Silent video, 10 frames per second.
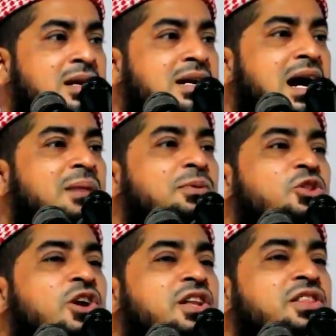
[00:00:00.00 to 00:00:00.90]
কার
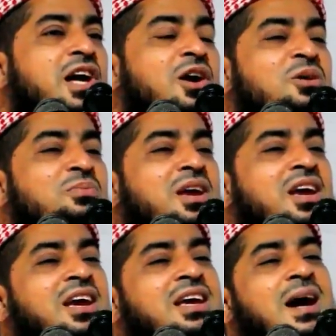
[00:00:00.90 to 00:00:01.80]
ভিতরে দেয়া হবে
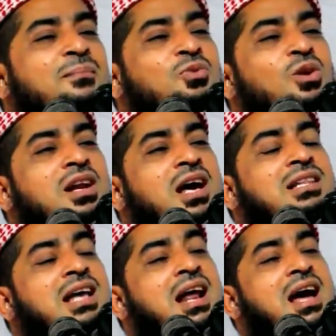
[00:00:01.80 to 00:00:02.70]
এই আবদুল্লার
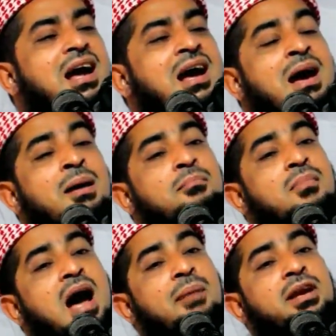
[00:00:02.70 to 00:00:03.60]
দ্বারা
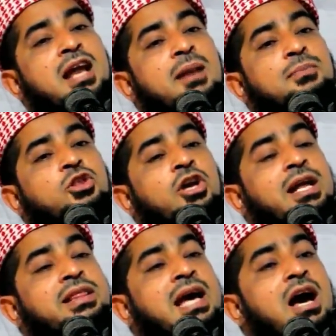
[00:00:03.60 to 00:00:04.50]
মা আমিনার
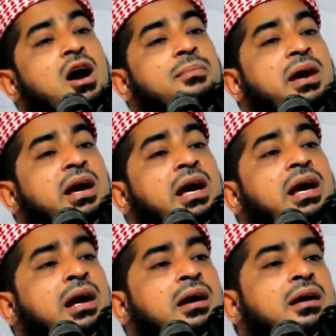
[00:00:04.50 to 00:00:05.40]
ভিতরে দেয়া হবে
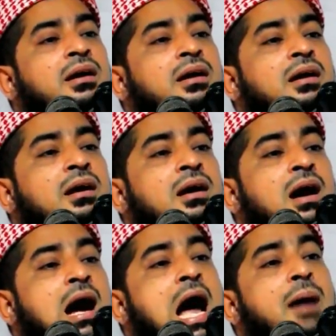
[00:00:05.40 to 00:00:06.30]

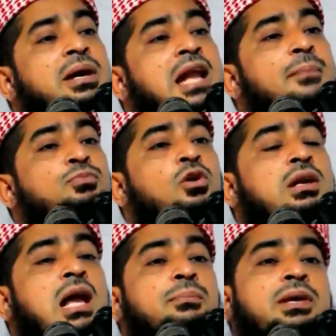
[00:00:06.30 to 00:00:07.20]
আমিন
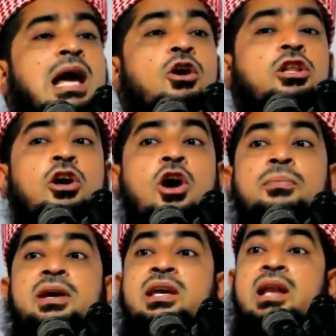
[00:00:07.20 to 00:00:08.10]
আবদুল্লার বিয়া হতে
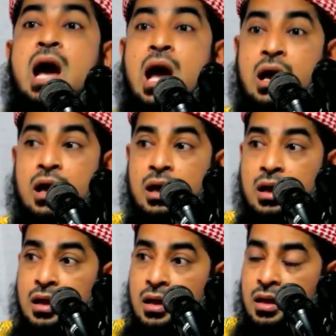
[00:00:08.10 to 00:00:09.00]
হবে কি না
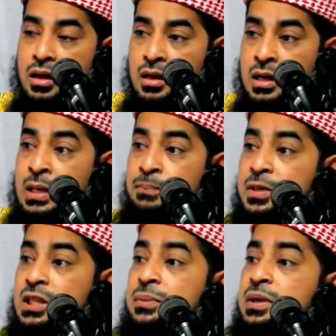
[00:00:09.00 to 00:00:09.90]

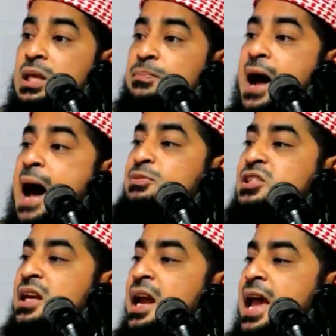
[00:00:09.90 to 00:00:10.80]
পৃথিবীতে বাপ
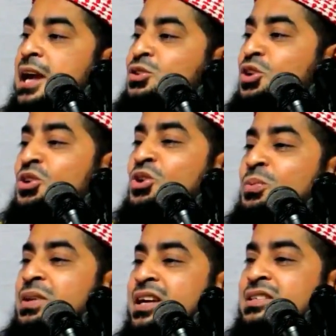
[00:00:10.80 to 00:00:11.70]
ছাড়া একজন
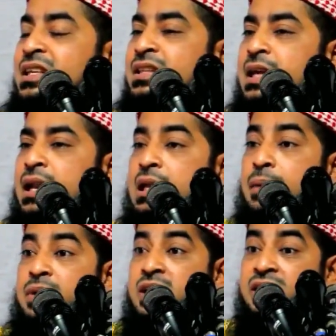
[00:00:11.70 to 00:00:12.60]
নবী আসছে তার
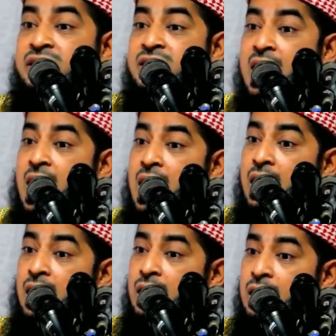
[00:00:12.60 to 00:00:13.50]
নাম ঈসা
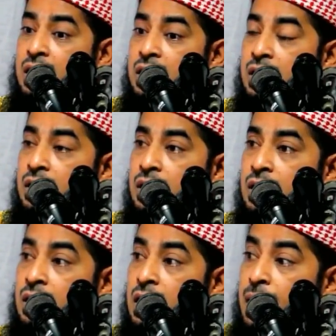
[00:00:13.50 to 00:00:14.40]

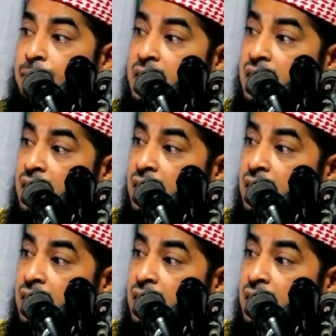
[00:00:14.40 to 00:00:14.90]
নাম কি